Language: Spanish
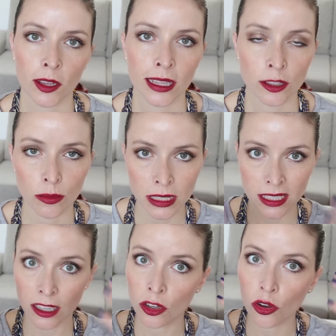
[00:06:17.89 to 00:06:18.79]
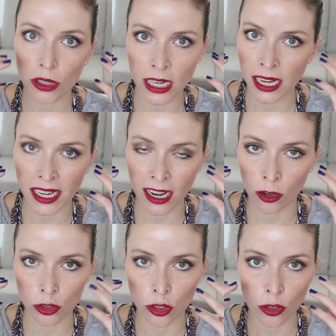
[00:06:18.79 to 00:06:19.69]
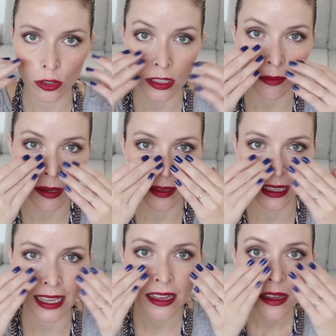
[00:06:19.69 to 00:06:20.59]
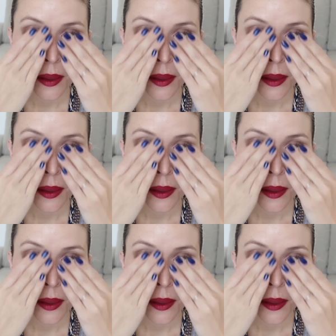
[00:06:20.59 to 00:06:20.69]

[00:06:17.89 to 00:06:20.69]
a estas sombras es no delinear los ojos, simplemente